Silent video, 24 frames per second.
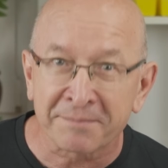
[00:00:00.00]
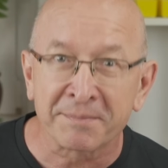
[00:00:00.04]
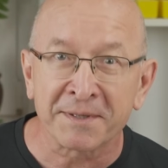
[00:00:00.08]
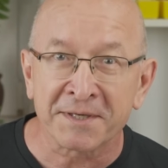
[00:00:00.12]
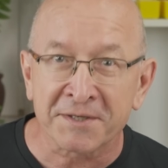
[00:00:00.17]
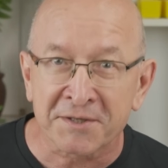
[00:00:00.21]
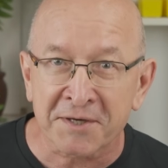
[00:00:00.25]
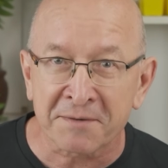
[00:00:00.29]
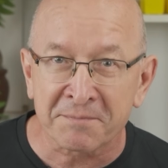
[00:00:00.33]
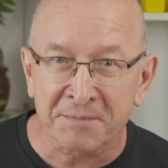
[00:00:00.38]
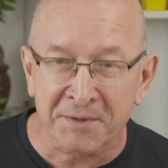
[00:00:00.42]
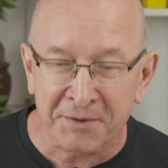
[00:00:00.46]

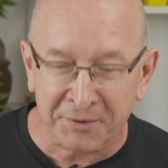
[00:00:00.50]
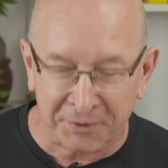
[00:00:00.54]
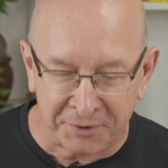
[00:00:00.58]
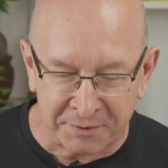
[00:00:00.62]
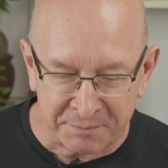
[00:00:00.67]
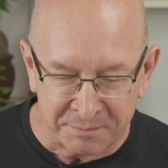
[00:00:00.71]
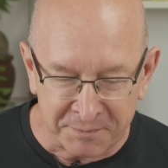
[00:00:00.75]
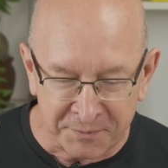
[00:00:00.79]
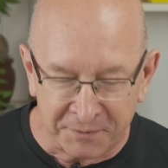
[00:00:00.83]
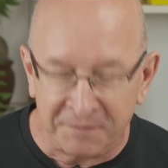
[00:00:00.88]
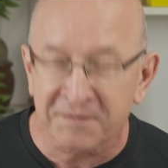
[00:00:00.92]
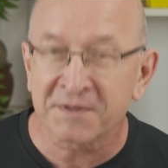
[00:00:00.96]
będziemy o
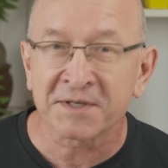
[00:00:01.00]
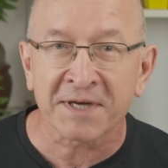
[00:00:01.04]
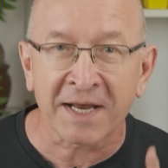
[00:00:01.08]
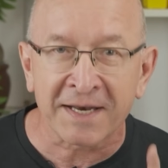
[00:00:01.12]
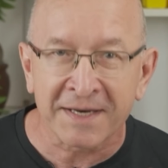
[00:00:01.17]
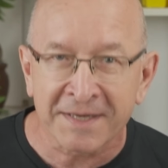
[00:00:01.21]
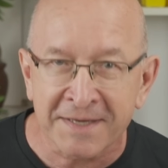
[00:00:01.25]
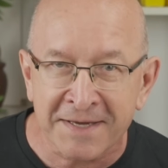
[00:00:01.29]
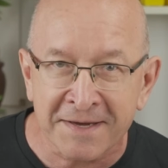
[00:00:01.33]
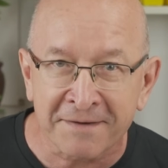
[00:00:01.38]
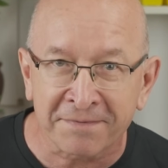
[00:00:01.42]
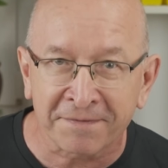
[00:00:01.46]
tym mówić,
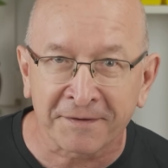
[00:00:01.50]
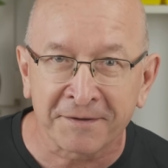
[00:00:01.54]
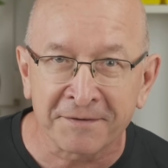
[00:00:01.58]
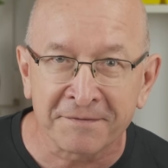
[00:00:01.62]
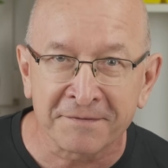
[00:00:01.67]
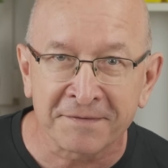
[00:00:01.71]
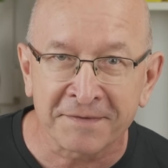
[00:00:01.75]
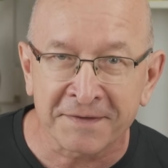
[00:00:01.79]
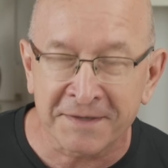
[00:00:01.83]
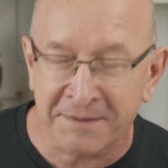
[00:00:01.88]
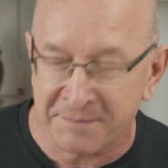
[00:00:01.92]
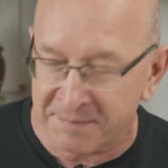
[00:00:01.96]
ale nie w
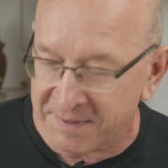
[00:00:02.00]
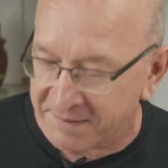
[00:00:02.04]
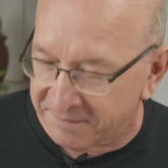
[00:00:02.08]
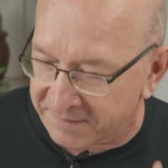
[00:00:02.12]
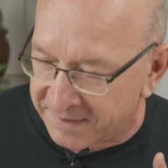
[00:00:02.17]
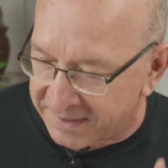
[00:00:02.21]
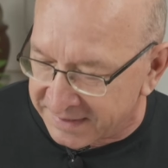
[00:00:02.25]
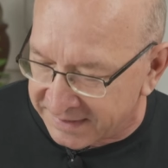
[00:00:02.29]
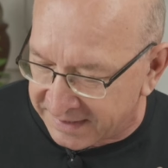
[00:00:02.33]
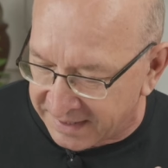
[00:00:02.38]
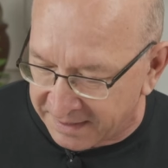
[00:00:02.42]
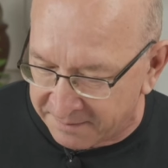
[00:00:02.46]
tym filmie, w
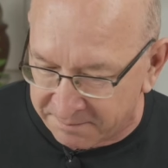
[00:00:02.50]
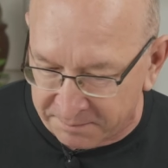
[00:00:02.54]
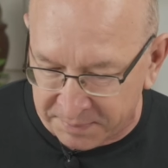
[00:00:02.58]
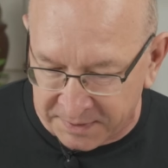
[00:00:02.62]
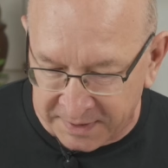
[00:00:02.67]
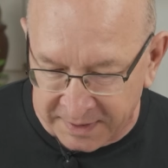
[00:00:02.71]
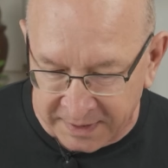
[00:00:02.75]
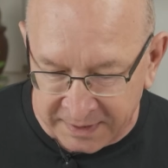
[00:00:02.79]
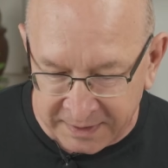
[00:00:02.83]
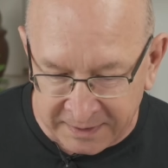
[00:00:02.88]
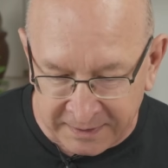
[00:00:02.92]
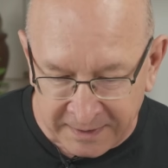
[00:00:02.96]

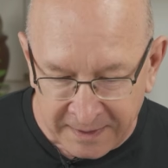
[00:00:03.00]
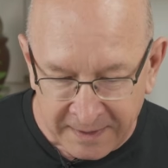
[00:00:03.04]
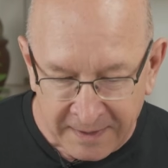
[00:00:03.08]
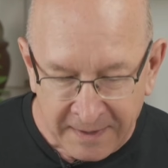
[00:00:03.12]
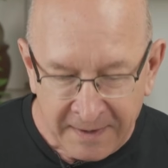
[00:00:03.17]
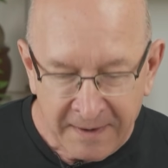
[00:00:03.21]
następnych.